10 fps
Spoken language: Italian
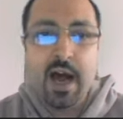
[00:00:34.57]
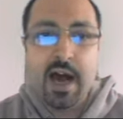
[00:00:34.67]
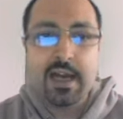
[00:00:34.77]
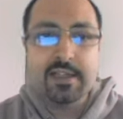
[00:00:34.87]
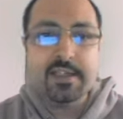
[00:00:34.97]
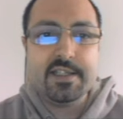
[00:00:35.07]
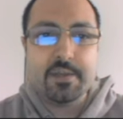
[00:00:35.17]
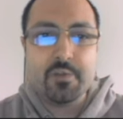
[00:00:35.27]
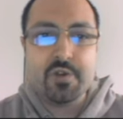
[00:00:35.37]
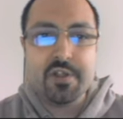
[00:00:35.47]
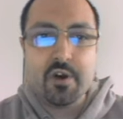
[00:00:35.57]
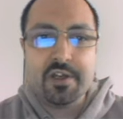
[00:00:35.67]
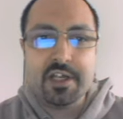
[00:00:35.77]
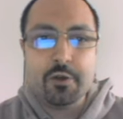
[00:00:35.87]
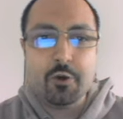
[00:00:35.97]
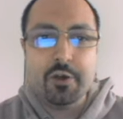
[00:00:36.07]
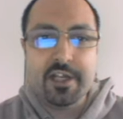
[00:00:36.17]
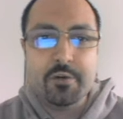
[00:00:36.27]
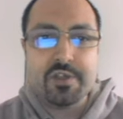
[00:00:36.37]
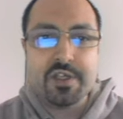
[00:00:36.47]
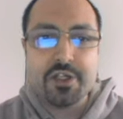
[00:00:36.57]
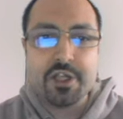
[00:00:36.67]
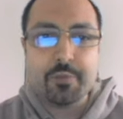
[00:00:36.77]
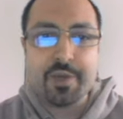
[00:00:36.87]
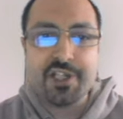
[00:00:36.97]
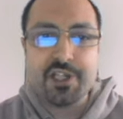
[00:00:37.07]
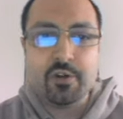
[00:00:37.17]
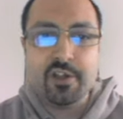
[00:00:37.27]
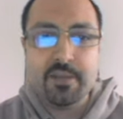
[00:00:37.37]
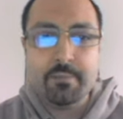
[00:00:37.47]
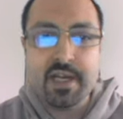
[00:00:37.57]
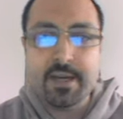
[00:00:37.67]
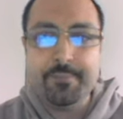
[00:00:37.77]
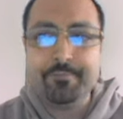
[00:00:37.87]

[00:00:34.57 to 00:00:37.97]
alle distribuzioni GNU Linux 100% libere.